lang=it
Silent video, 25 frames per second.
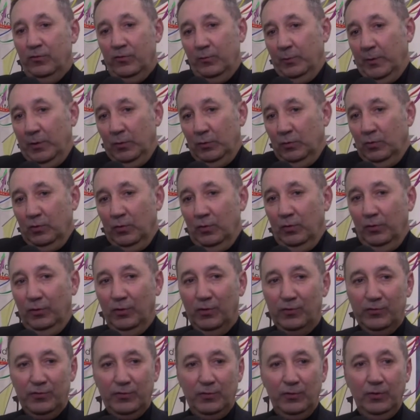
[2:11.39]
soprattutto con il
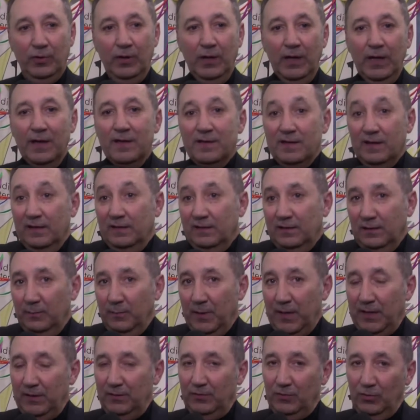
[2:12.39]
nostro
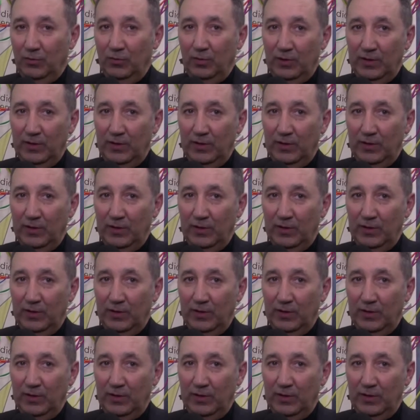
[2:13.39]
sentimento,